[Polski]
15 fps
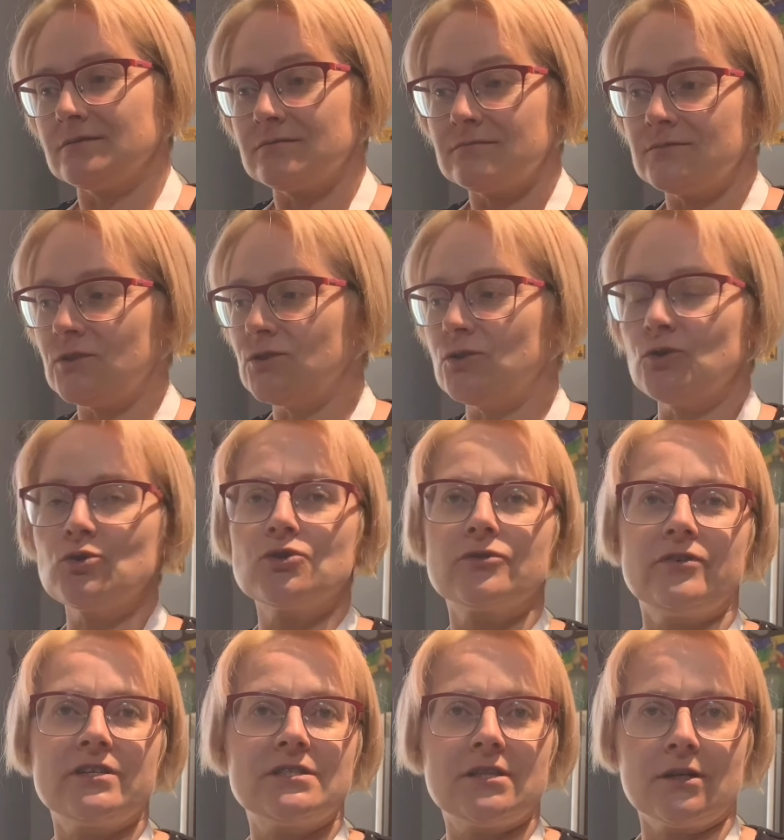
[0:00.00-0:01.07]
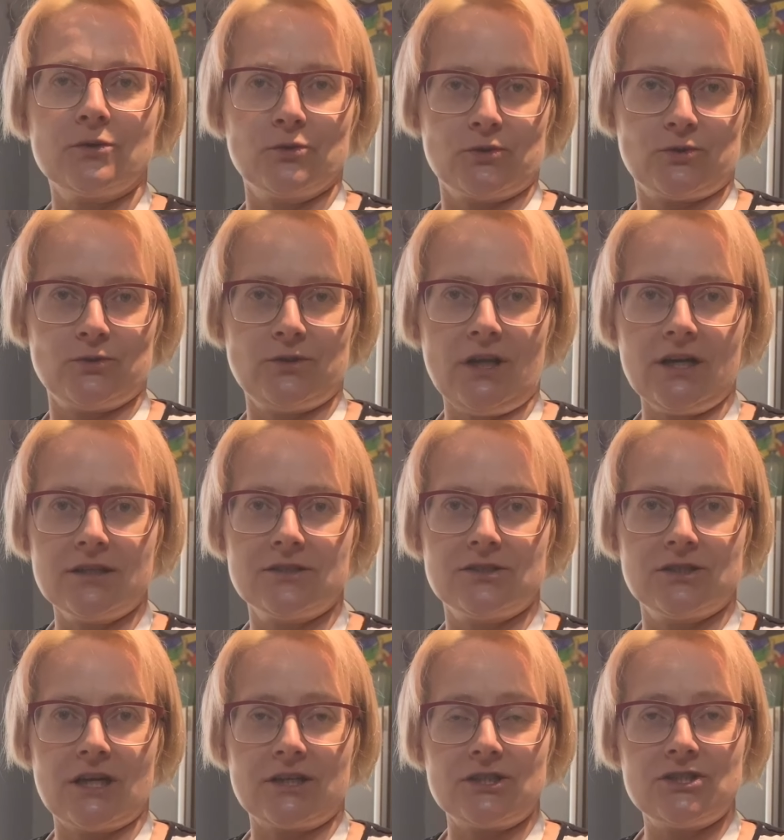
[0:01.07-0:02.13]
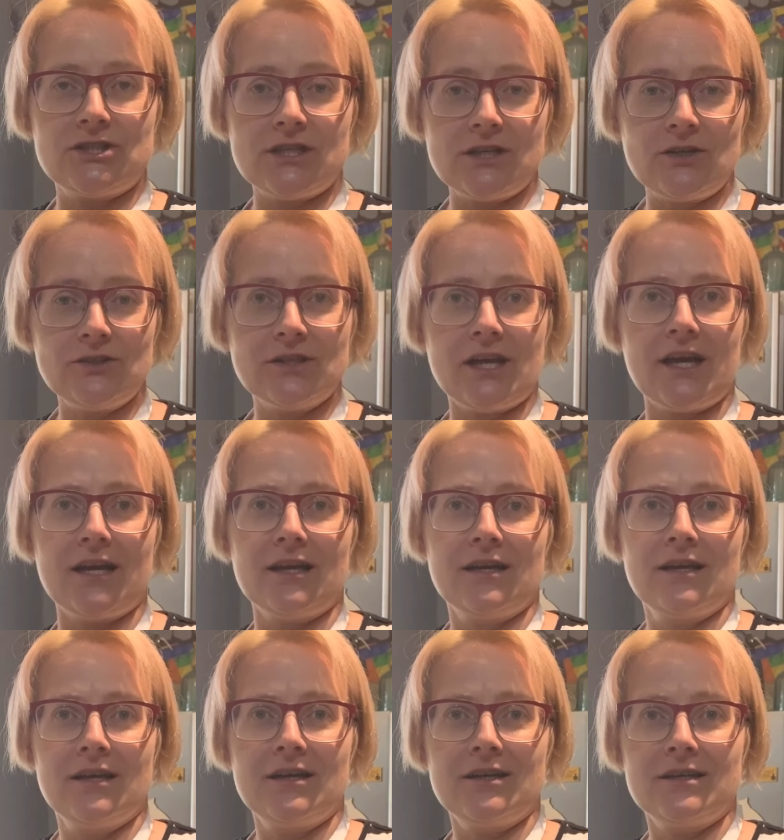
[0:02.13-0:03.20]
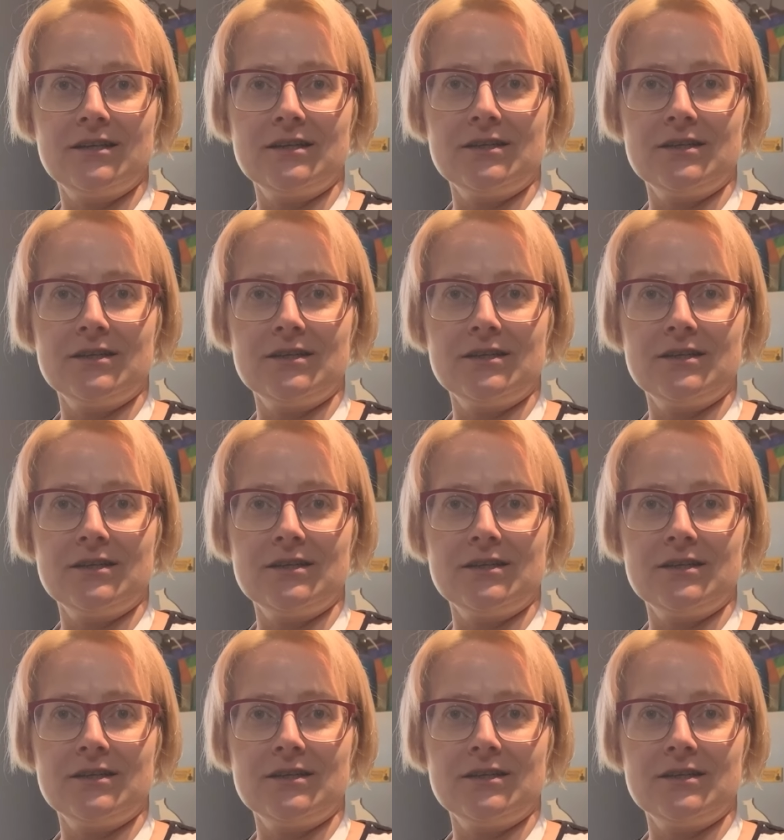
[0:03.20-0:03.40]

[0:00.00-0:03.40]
No to już kwestia gustu, tak? Czyli jakieś zielone, yy,